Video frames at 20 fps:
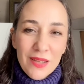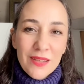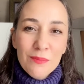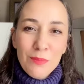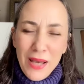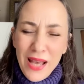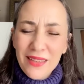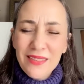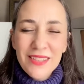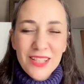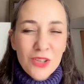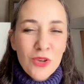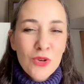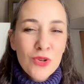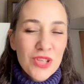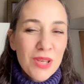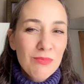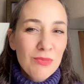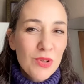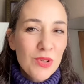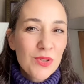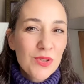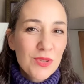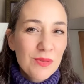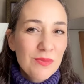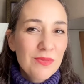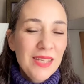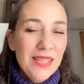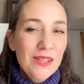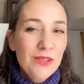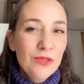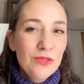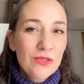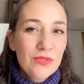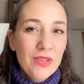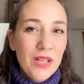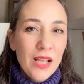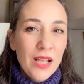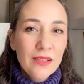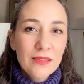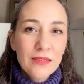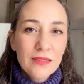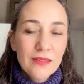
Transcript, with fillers: Bayağıdır da görüşemiyoruz iyi olur filan.